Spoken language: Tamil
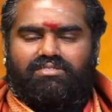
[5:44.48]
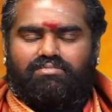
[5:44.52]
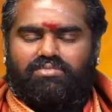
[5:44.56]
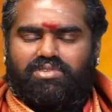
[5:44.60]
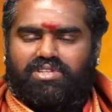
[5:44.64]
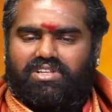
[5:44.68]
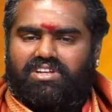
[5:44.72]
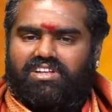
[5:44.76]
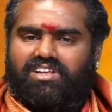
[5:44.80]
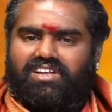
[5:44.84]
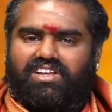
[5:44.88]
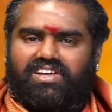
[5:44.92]

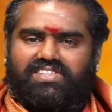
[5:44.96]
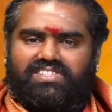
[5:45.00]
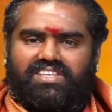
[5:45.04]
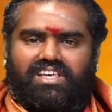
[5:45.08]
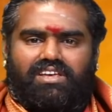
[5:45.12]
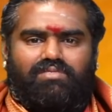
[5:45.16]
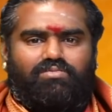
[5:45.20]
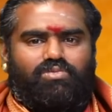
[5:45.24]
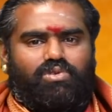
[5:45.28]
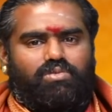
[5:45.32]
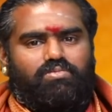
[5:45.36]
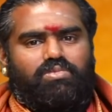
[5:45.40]
மிதுன
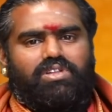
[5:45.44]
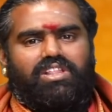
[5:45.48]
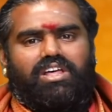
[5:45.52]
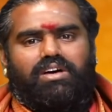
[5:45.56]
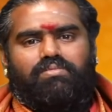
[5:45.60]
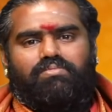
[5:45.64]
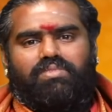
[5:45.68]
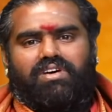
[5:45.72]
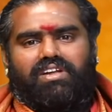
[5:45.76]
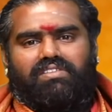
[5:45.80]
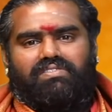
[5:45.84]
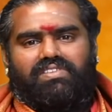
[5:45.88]
ராசியையும்
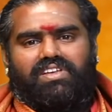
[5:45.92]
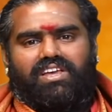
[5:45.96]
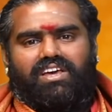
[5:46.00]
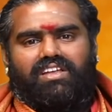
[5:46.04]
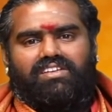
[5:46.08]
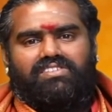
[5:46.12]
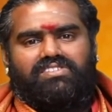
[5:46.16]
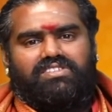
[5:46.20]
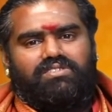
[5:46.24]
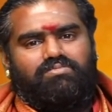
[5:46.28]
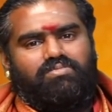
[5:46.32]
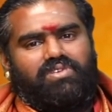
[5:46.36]
ஒன்பதாம்
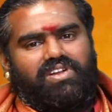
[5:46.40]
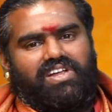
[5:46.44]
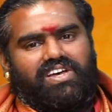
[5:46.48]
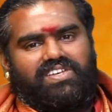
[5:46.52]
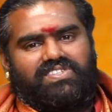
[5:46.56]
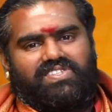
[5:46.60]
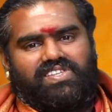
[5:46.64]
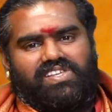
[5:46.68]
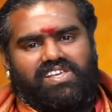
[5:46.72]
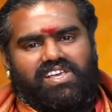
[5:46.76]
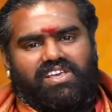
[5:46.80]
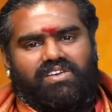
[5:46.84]
பார்வையால் சிம்ம
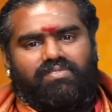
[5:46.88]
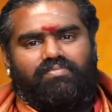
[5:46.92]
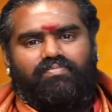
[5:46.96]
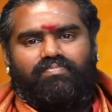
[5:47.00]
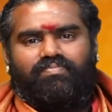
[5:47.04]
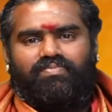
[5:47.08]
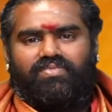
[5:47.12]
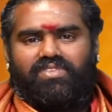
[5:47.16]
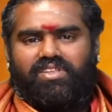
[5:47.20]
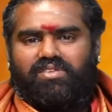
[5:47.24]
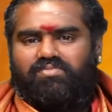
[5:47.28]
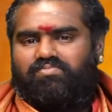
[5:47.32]
ராசியையும்
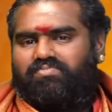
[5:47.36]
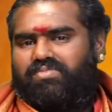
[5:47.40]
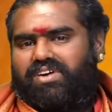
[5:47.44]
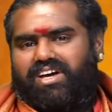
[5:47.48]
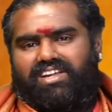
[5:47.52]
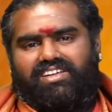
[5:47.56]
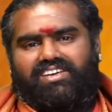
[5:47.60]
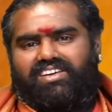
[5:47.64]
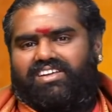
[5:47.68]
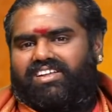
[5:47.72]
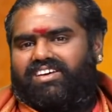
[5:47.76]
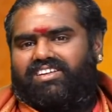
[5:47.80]

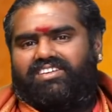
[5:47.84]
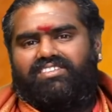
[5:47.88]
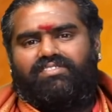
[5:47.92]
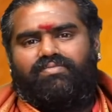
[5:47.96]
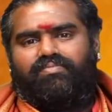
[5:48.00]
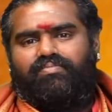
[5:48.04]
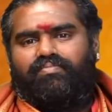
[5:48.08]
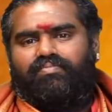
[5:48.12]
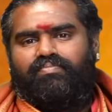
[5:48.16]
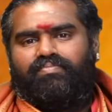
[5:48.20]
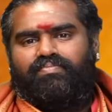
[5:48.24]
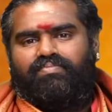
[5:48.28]
பார்க்கிறார்
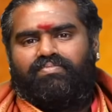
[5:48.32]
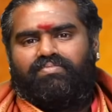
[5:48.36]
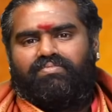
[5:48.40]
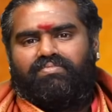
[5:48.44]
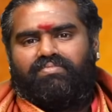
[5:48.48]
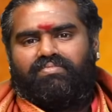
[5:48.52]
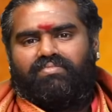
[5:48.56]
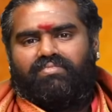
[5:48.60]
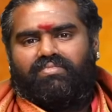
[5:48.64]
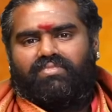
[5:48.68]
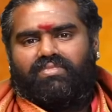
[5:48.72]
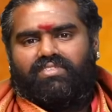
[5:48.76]

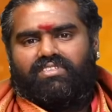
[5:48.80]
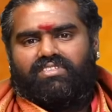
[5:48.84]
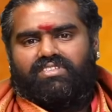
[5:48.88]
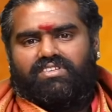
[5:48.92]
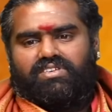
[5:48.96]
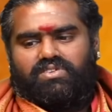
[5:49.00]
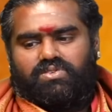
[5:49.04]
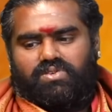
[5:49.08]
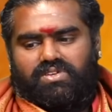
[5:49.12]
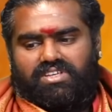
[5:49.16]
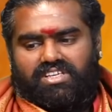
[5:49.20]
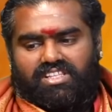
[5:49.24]

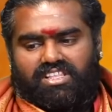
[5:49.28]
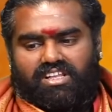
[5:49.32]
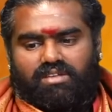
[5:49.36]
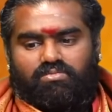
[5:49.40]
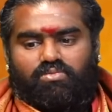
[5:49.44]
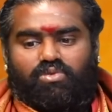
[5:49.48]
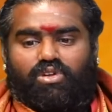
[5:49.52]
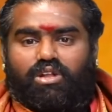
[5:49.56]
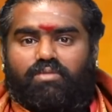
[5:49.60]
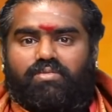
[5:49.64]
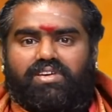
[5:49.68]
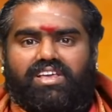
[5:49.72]
ஸோ
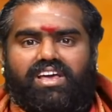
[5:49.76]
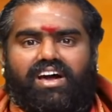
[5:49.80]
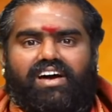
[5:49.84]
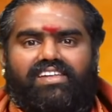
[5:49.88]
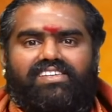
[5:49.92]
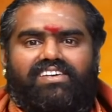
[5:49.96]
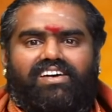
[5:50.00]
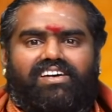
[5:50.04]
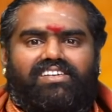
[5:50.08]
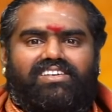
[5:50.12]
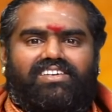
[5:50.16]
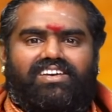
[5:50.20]
இதன் மூலமாக
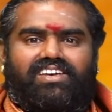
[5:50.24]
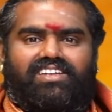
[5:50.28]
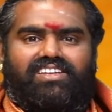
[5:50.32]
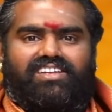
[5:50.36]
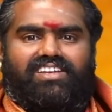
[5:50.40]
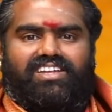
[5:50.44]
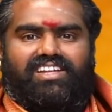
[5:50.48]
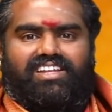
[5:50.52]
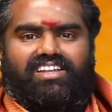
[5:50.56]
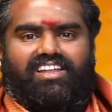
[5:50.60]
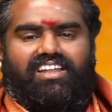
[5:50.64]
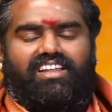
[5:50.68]
யார் யாருக்கு
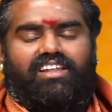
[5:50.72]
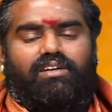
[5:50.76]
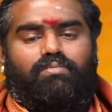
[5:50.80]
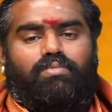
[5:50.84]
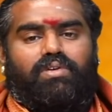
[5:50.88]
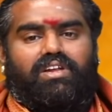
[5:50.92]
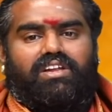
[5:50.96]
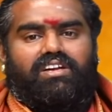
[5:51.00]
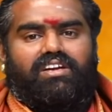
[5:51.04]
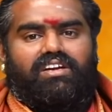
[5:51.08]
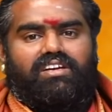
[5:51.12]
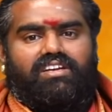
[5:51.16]
என்னென்ன நல்ல
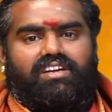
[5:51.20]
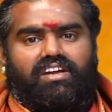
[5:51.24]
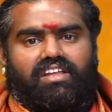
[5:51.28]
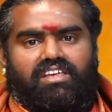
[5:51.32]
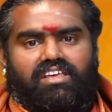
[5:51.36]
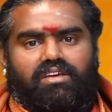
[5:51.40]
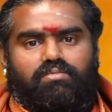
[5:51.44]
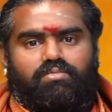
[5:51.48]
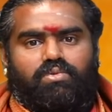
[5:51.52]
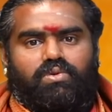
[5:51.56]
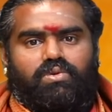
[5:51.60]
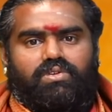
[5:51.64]
பலன்கள்
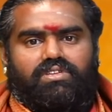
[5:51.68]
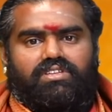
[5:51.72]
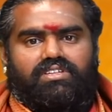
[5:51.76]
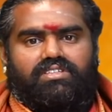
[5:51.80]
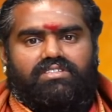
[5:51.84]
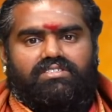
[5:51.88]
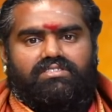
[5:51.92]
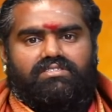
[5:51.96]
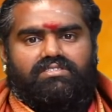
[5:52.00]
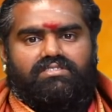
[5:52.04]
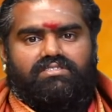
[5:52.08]
கிடைக்க போகிறது